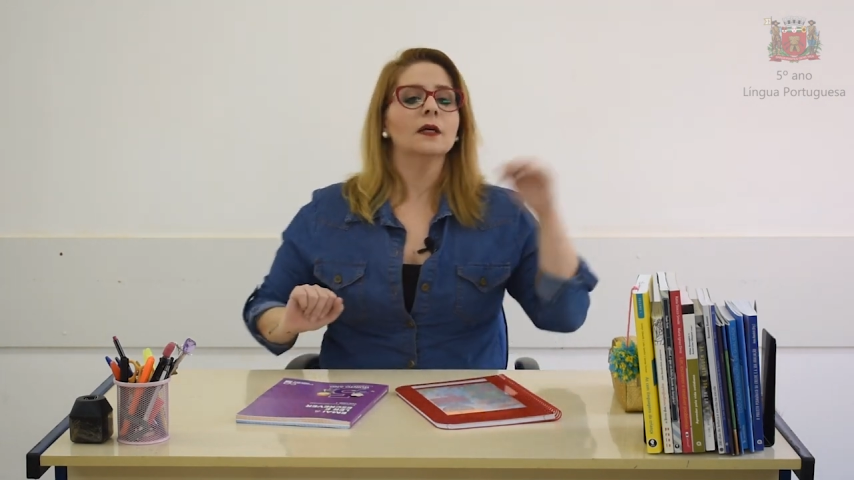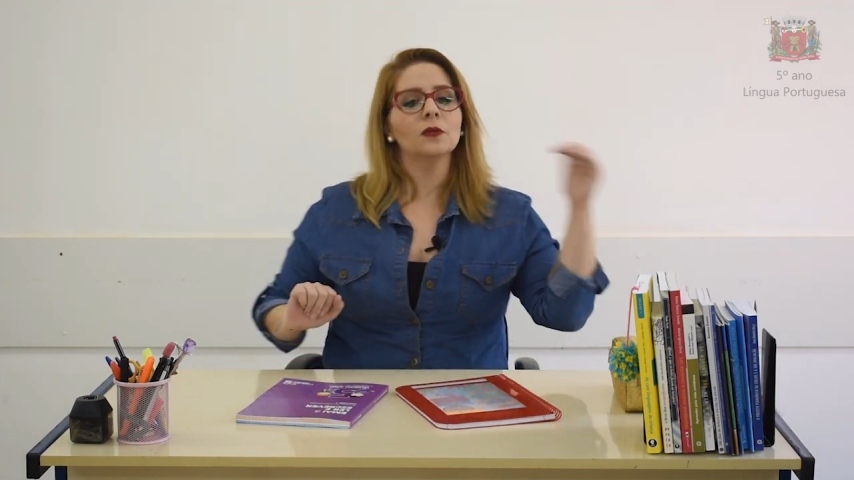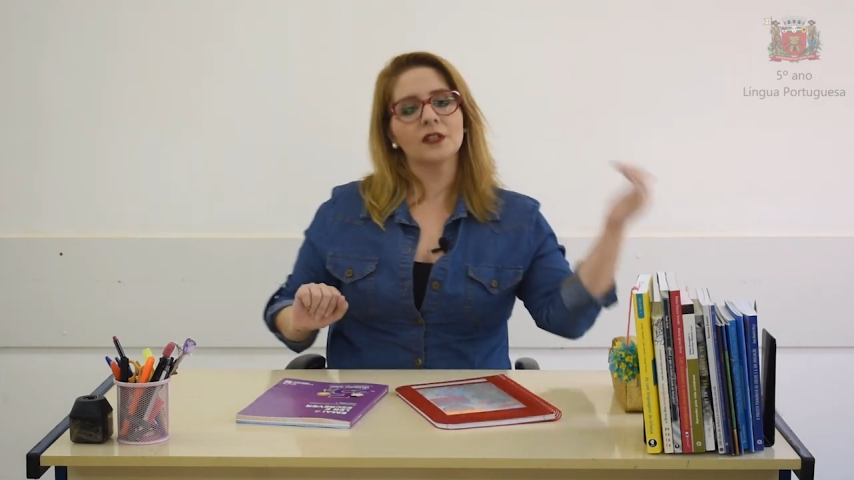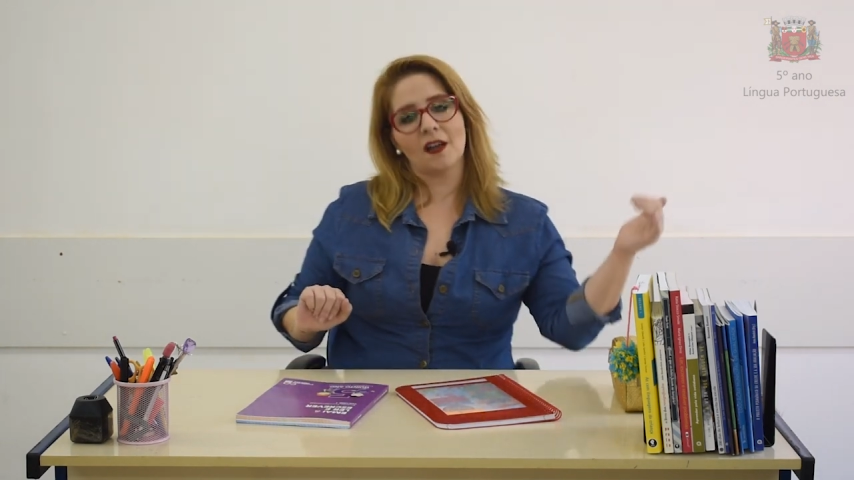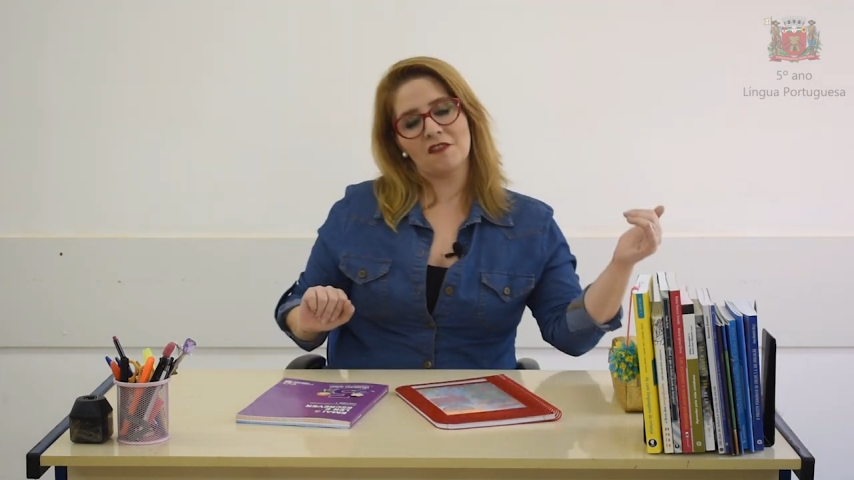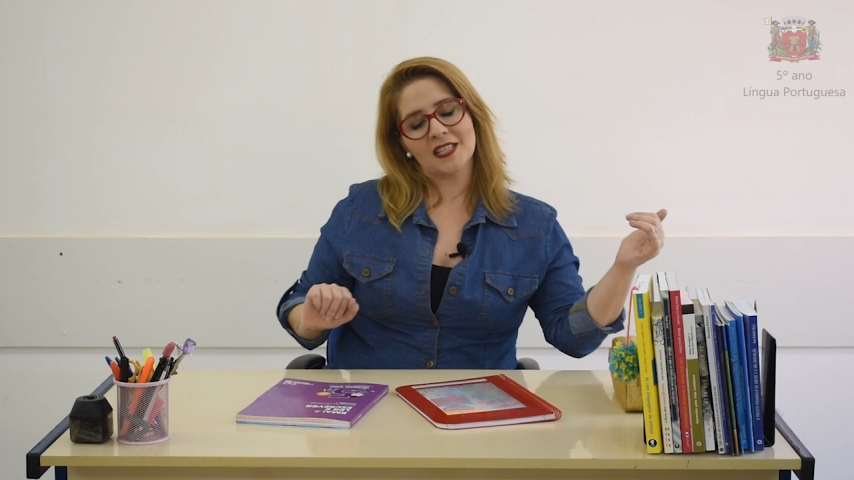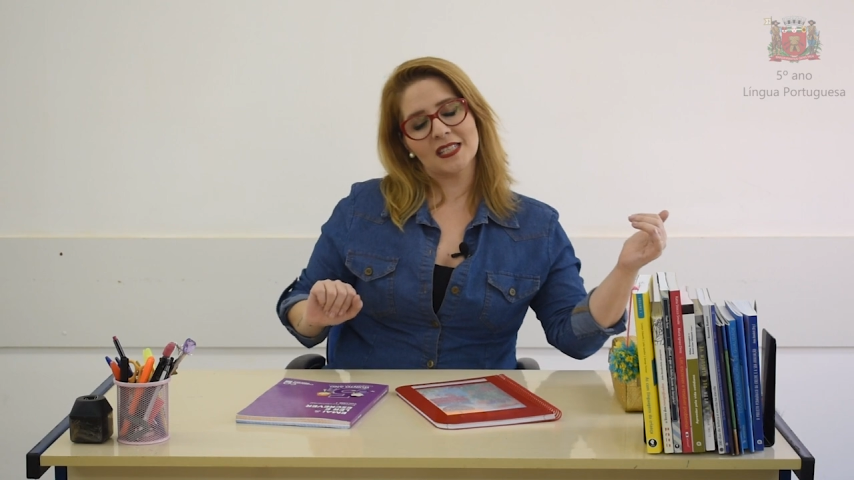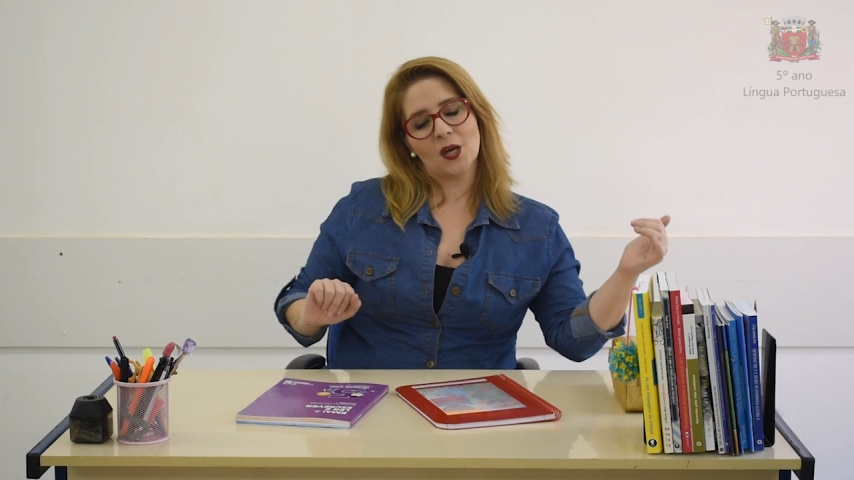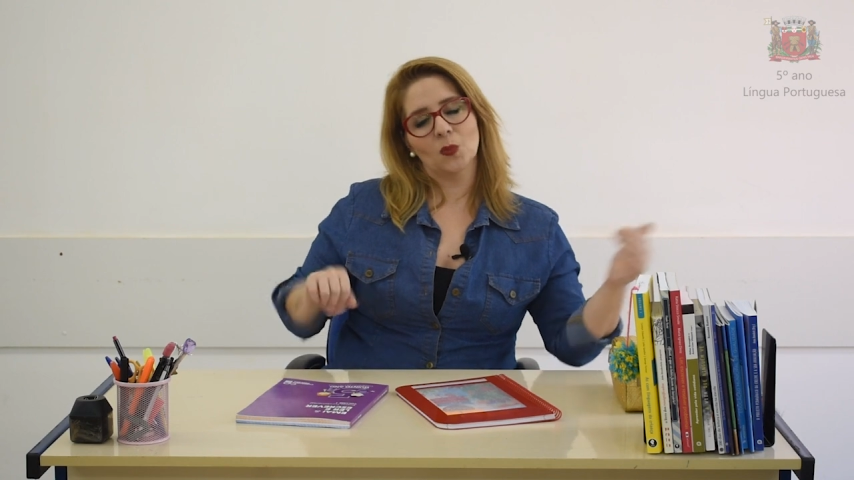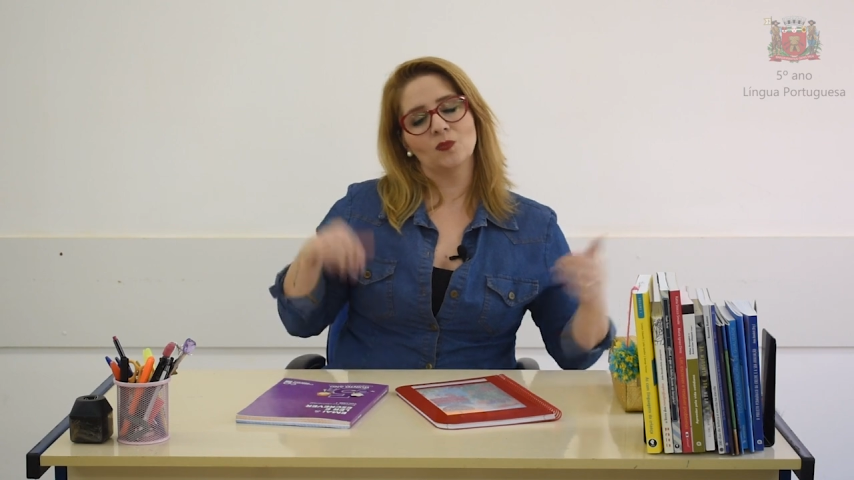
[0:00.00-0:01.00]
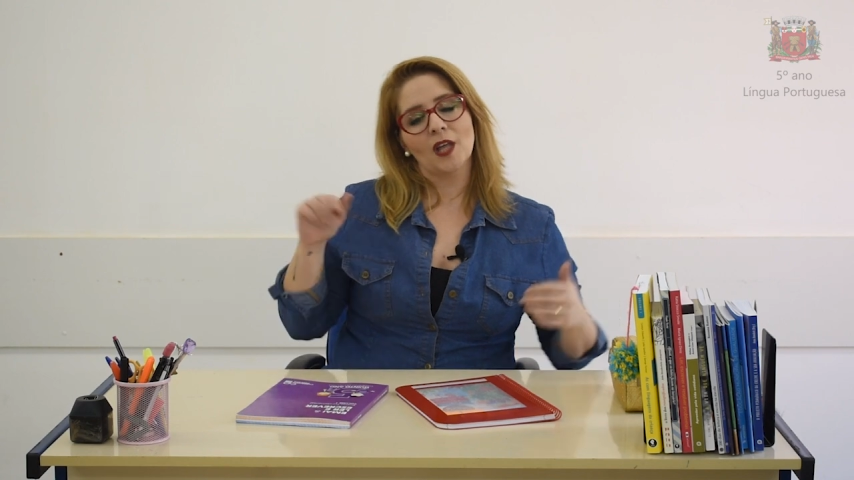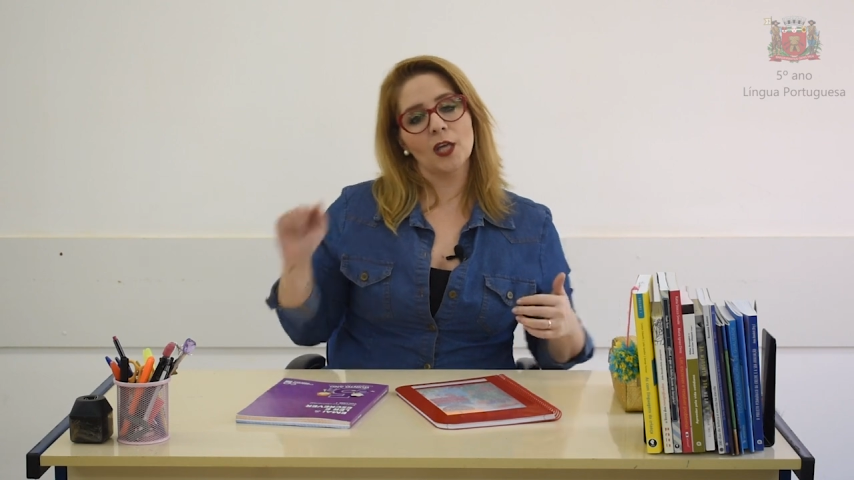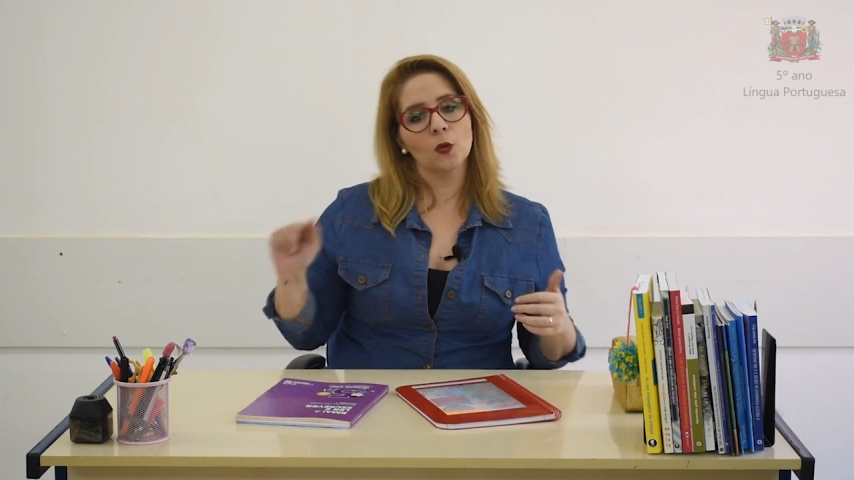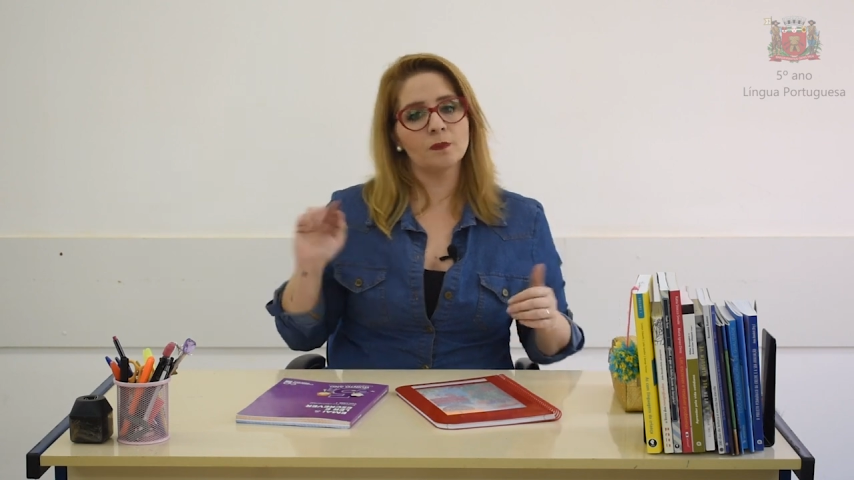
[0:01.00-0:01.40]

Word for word: o travessão e